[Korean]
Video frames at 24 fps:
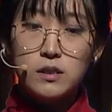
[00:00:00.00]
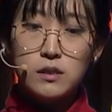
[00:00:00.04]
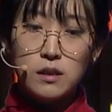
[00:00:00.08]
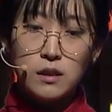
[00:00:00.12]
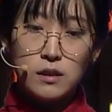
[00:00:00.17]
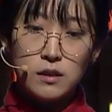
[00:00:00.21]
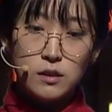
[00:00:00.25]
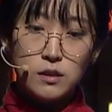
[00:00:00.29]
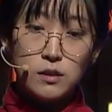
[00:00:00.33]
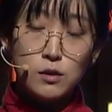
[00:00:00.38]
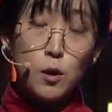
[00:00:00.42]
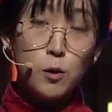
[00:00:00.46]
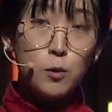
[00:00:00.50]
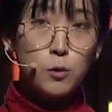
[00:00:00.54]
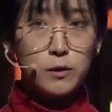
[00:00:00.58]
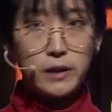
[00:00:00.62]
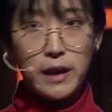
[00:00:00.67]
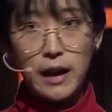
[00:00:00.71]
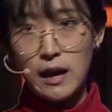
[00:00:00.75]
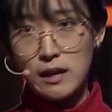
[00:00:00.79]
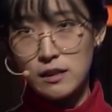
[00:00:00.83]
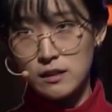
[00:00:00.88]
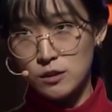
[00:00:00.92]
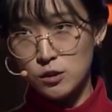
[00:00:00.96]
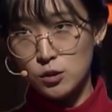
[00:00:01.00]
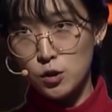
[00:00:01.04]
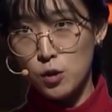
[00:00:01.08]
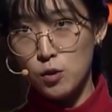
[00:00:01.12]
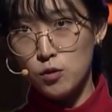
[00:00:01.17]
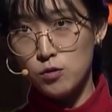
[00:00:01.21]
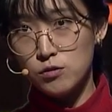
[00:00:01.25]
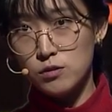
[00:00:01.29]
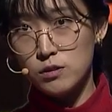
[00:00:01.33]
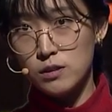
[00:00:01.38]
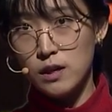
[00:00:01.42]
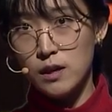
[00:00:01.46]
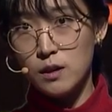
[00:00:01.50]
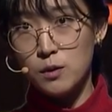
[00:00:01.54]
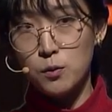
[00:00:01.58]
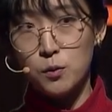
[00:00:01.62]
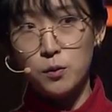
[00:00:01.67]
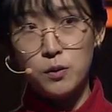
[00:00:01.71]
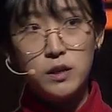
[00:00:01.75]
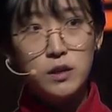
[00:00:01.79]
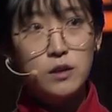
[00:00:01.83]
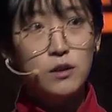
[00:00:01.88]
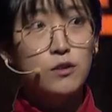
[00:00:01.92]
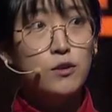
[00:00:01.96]
어, 서로 다른 처우를 하고
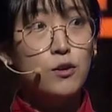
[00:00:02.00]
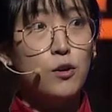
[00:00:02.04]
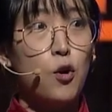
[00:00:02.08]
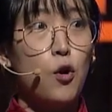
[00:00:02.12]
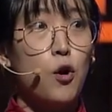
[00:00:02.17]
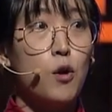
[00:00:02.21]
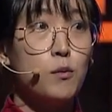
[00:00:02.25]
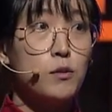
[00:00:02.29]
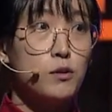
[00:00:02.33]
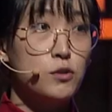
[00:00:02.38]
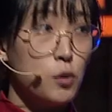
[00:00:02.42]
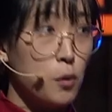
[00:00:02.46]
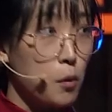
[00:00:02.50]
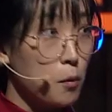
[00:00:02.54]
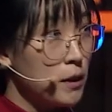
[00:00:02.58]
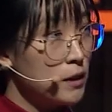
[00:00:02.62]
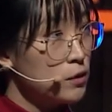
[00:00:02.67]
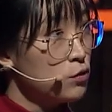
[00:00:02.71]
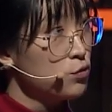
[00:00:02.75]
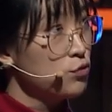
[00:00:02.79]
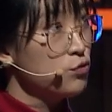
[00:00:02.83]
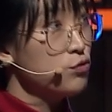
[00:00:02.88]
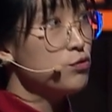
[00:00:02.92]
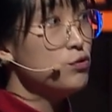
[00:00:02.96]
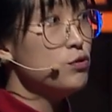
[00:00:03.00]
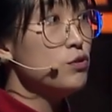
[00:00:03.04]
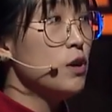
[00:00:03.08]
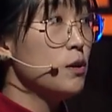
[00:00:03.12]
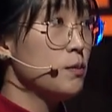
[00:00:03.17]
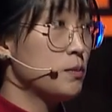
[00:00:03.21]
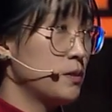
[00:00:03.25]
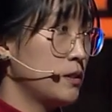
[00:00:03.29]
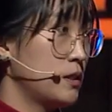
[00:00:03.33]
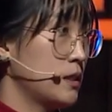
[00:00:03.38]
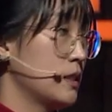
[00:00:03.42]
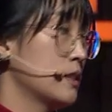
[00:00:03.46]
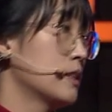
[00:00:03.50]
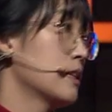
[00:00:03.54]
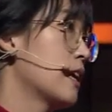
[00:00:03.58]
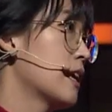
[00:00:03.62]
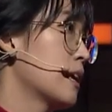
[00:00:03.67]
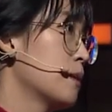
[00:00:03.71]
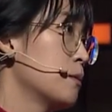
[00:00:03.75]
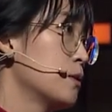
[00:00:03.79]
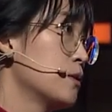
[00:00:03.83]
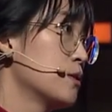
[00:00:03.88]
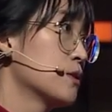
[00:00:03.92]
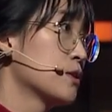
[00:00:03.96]
이런 경험을 정말 수없이
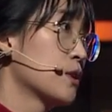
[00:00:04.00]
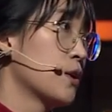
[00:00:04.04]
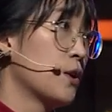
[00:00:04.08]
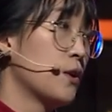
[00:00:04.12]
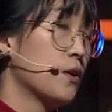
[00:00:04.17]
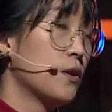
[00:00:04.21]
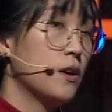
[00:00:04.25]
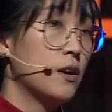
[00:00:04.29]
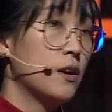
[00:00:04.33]
잘하면서